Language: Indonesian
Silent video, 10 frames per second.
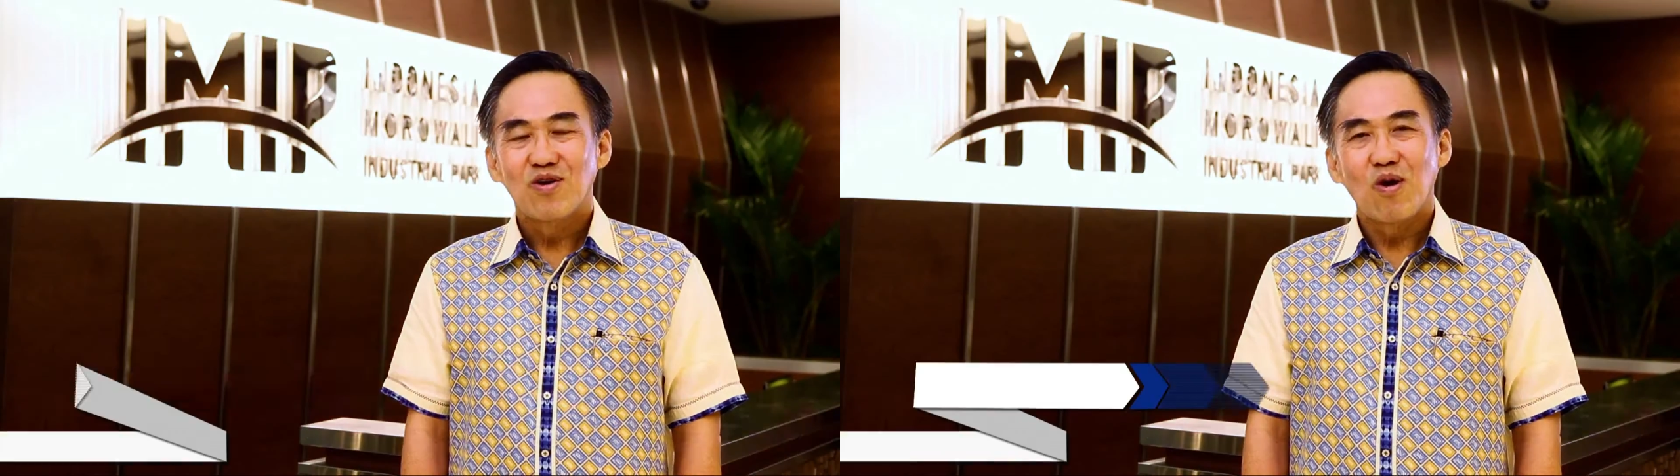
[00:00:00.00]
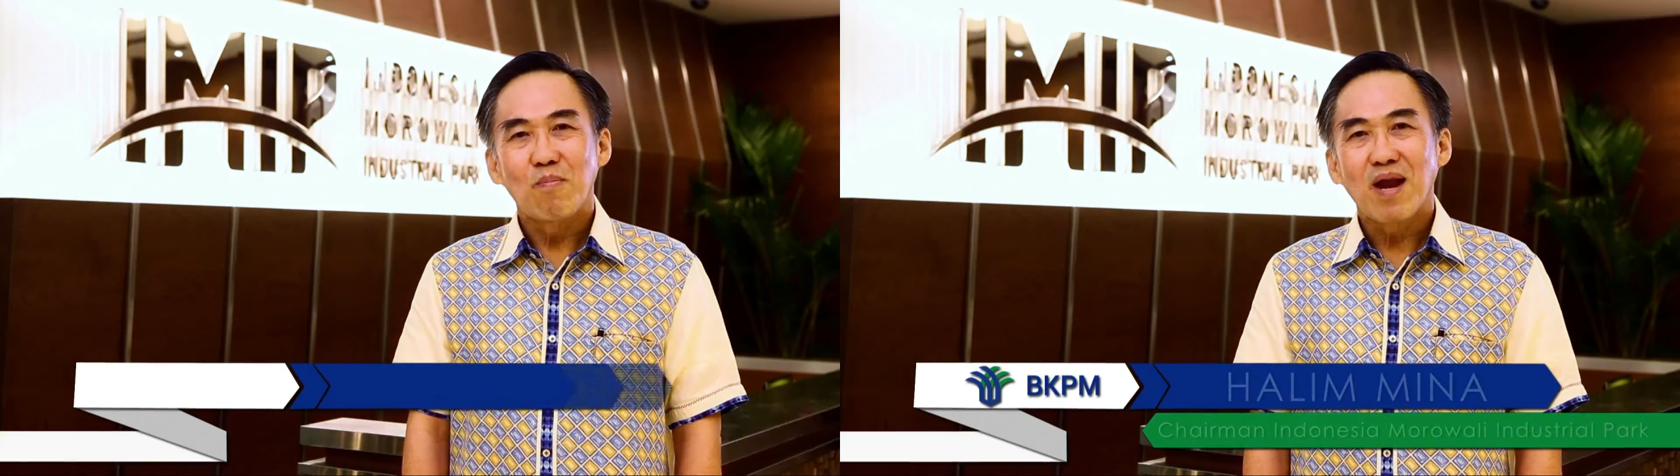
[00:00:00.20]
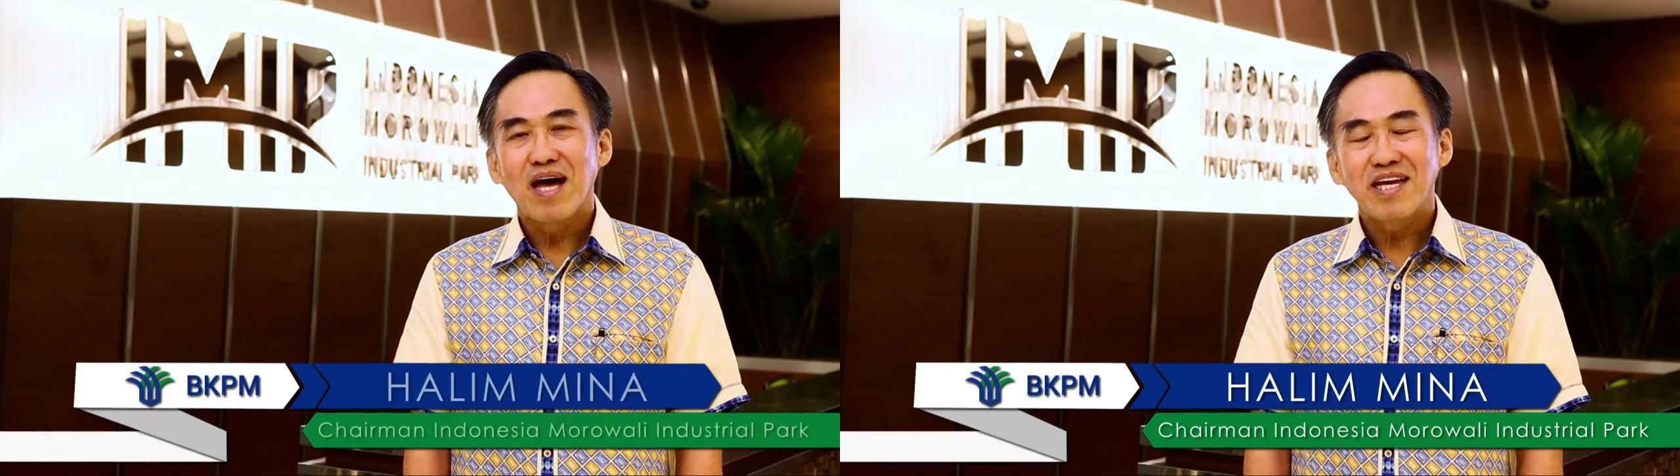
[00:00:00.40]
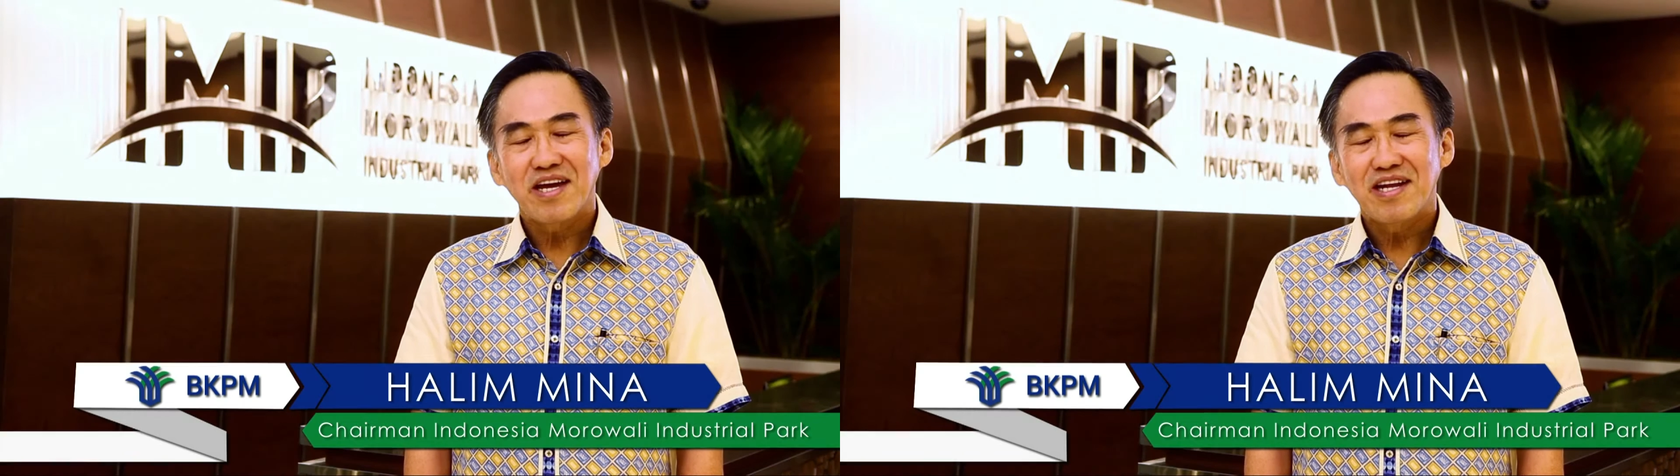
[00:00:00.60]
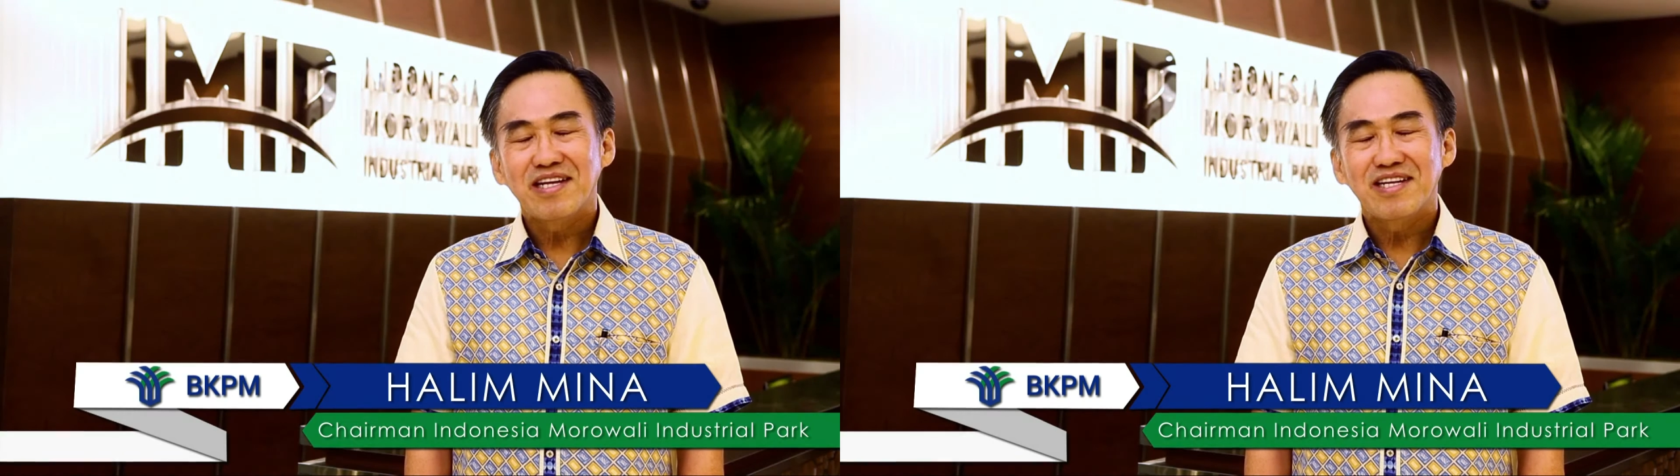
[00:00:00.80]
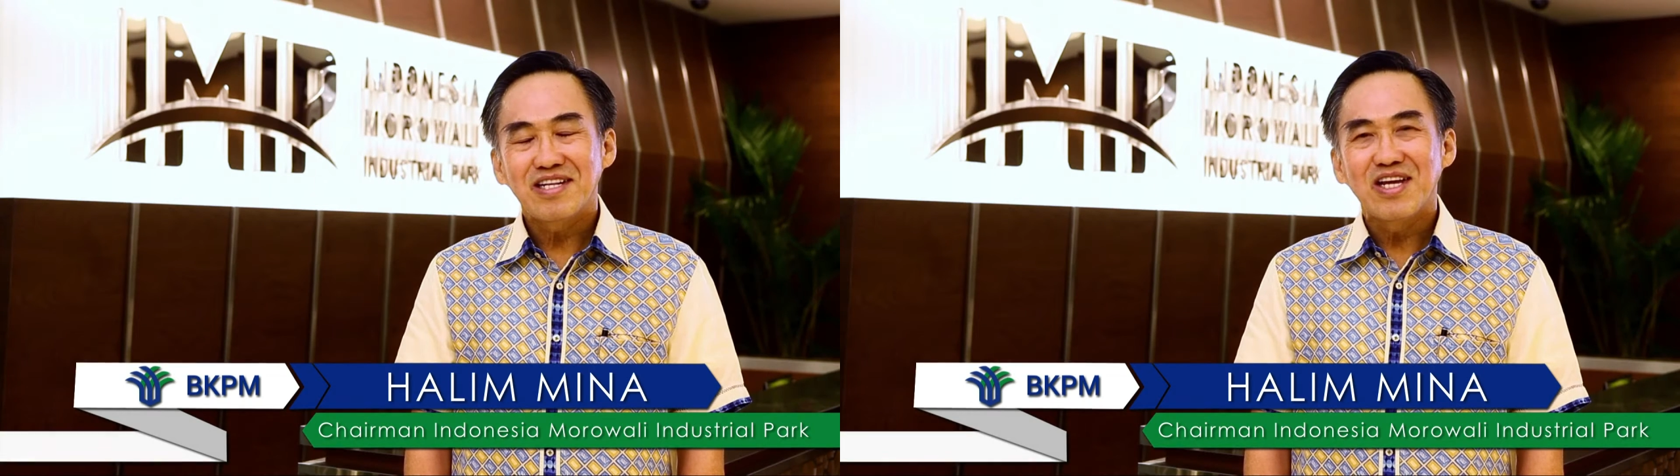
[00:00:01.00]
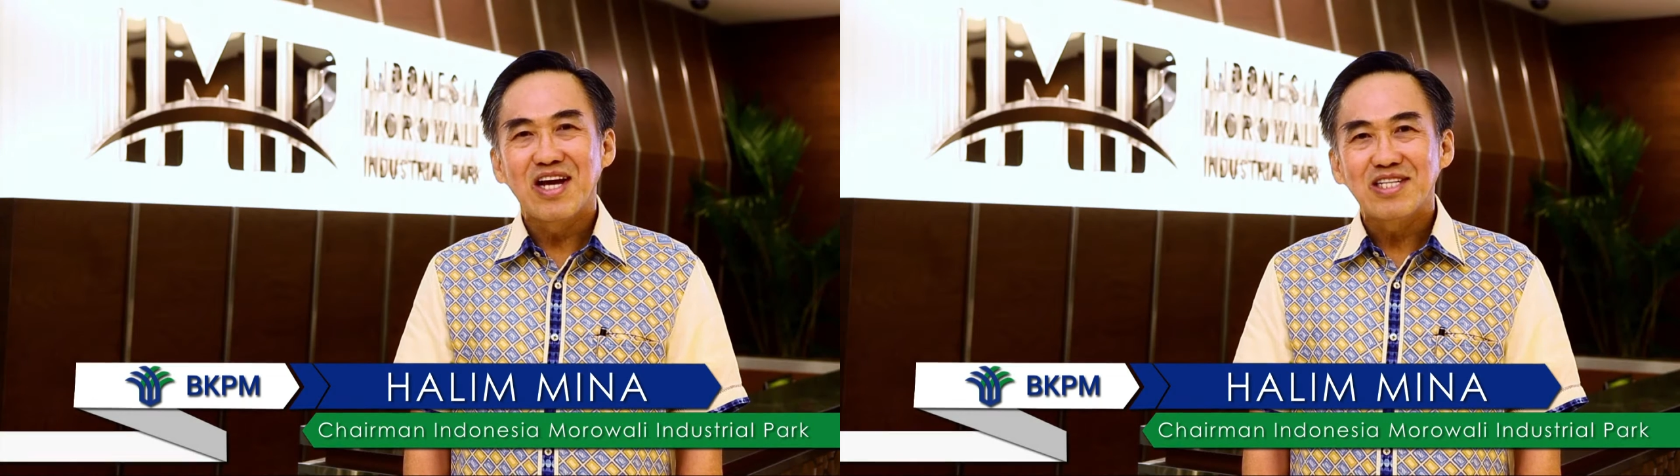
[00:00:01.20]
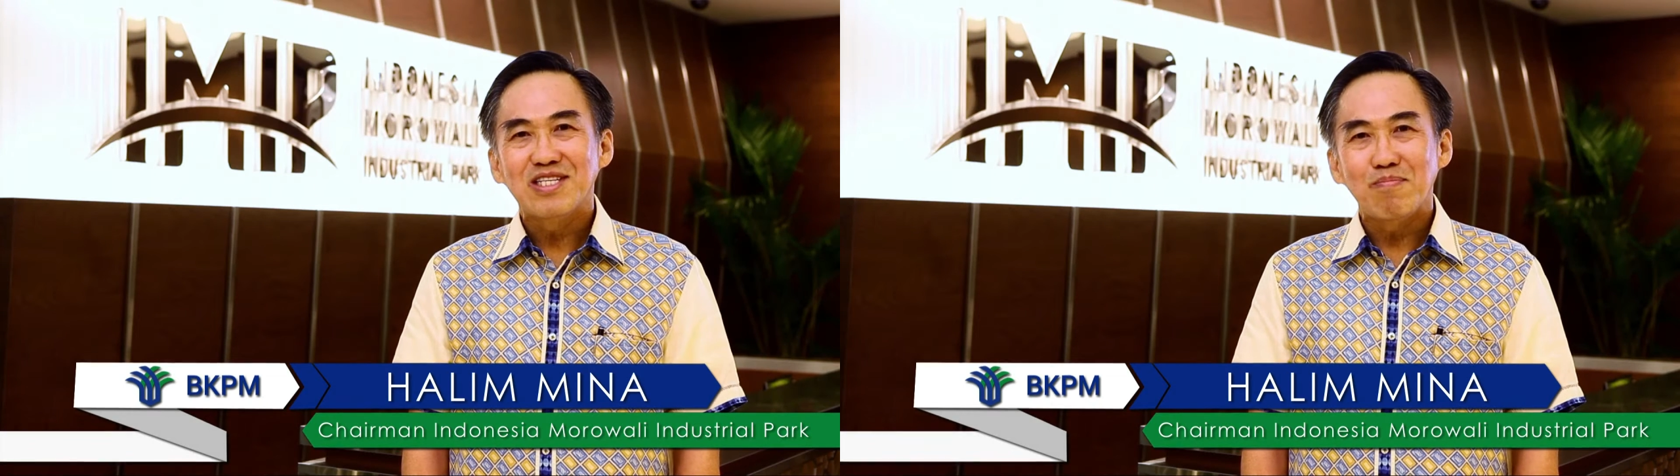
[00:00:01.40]
Wah, oh, pelayanan
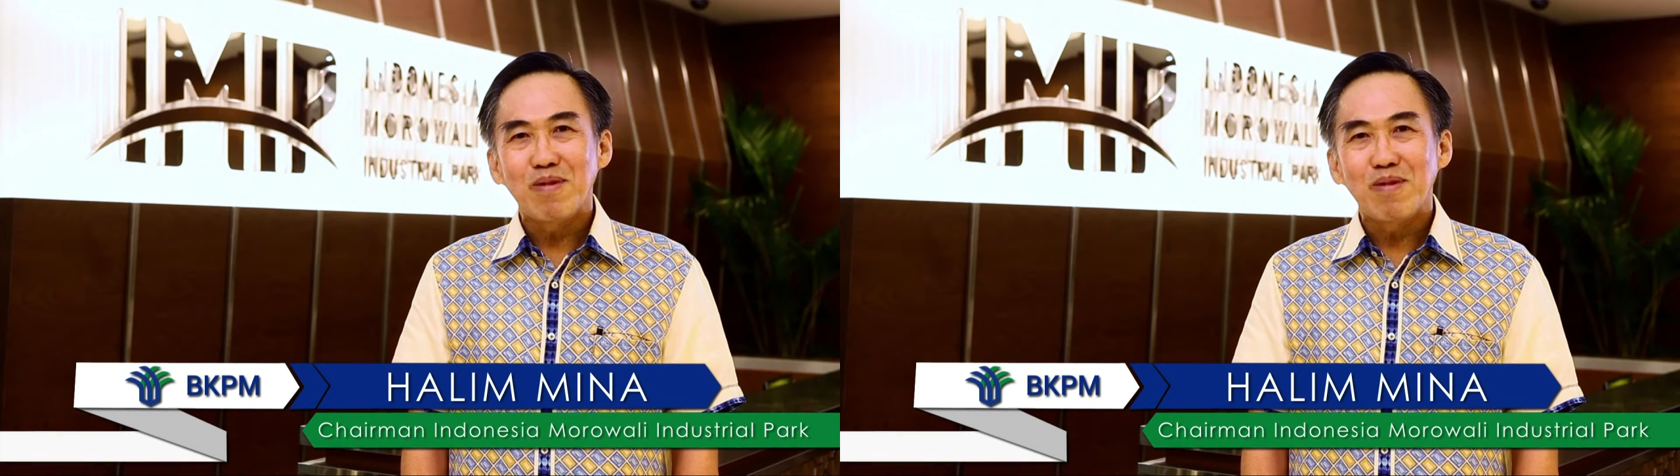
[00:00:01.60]
3 jam